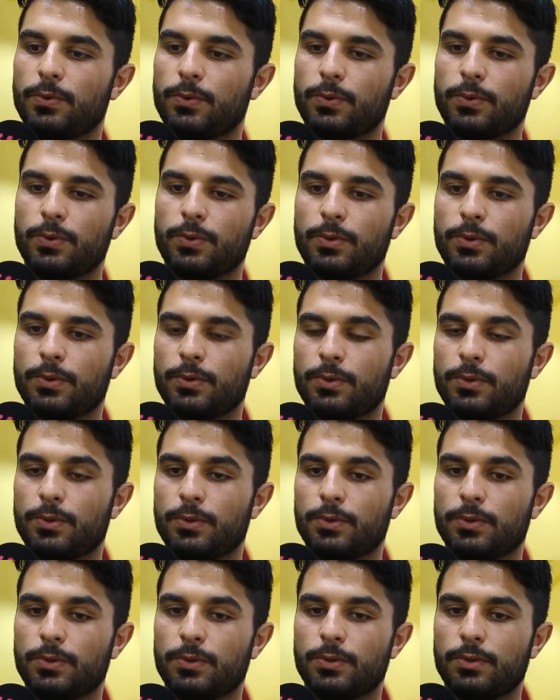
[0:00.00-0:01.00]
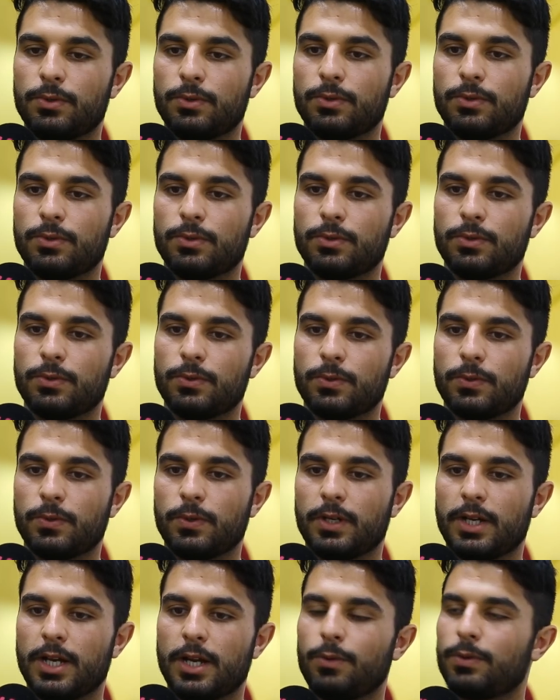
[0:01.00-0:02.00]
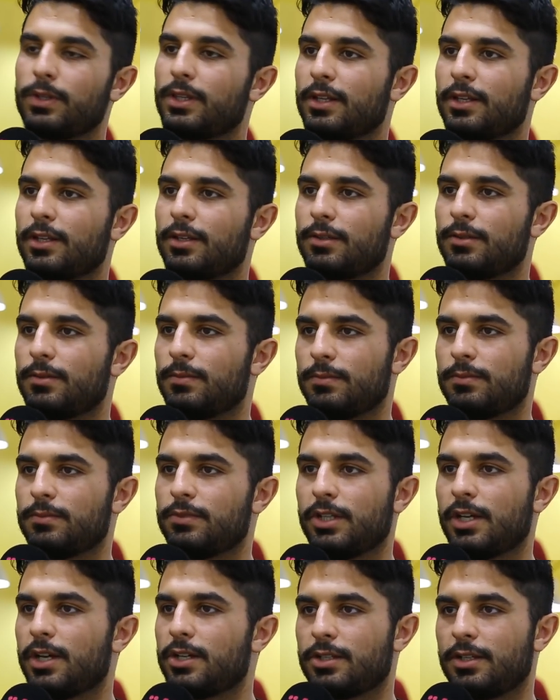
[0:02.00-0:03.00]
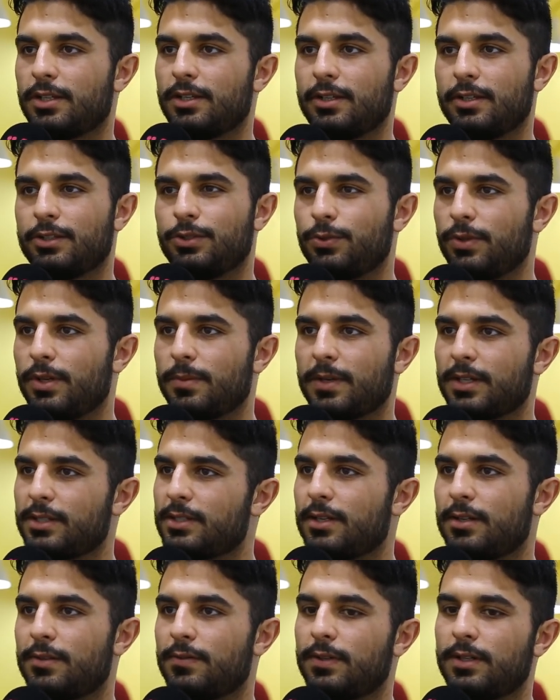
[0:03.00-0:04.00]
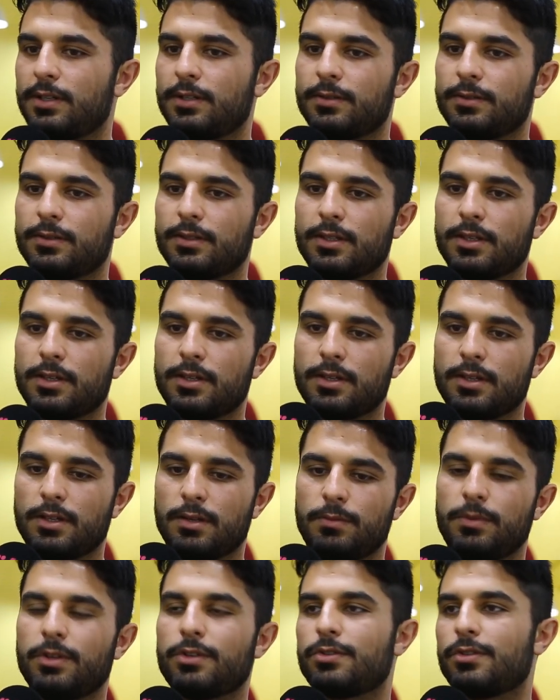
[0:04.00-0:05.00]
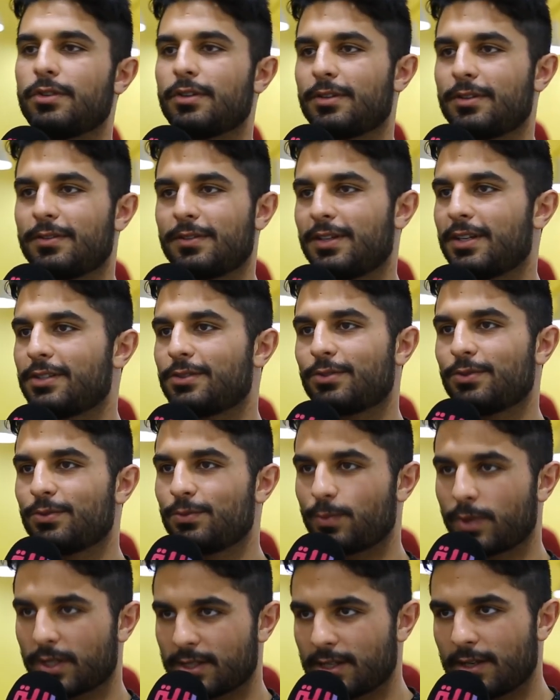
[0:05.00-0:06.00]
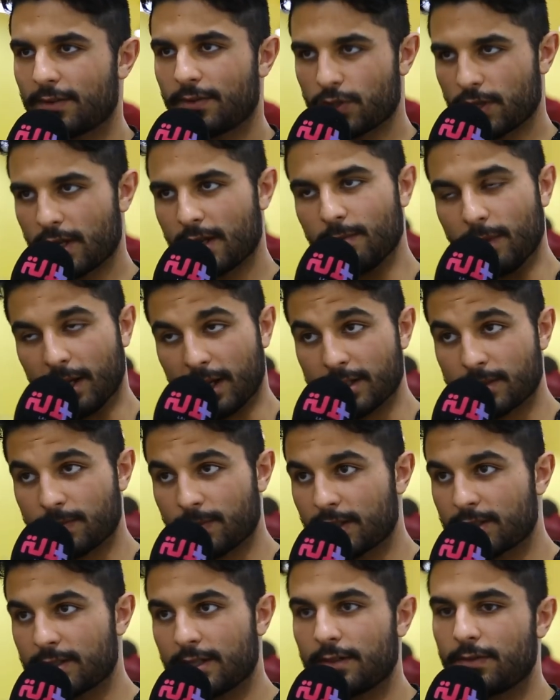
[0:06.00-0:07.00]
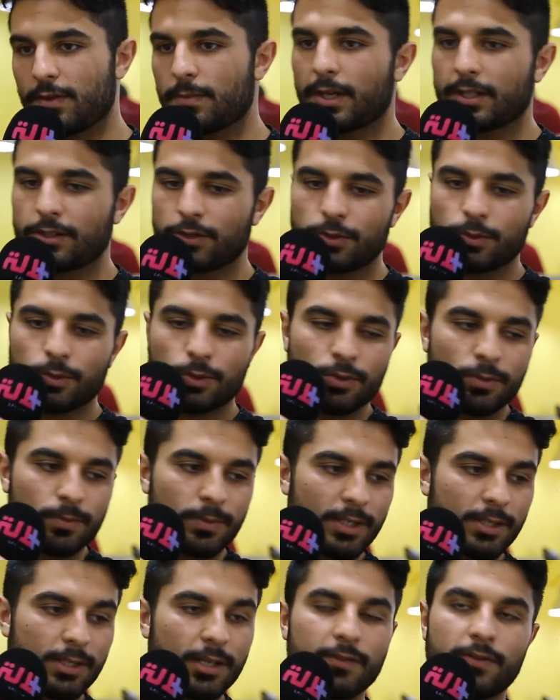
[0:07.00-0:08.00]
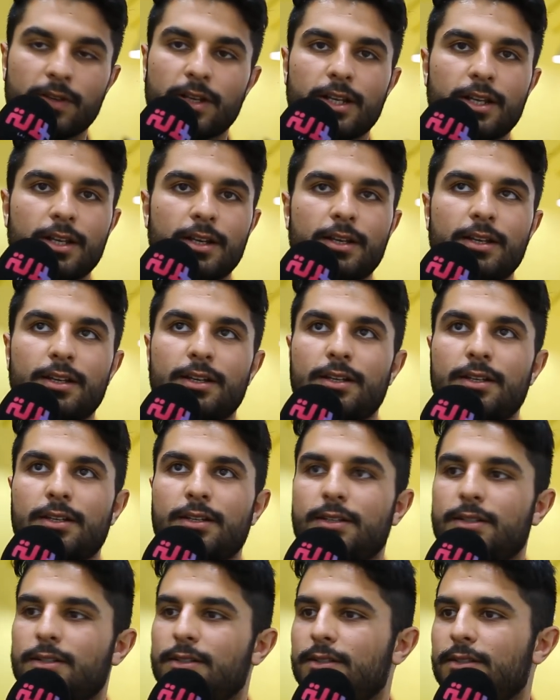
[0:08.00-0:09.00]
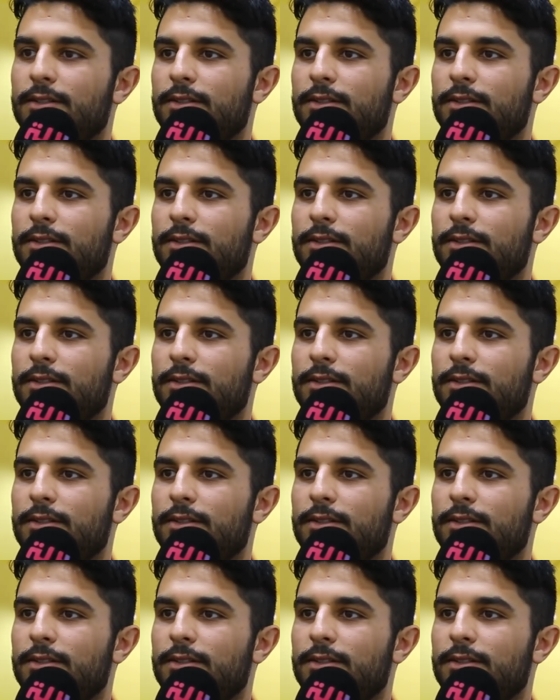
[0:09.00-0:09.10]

وحاولت نخدم شي حاجه اللي شويه مختلفه بيان سور خا تكون مختلفه شحال ما كانت مختلفه ما غاديش نكون مختلفه على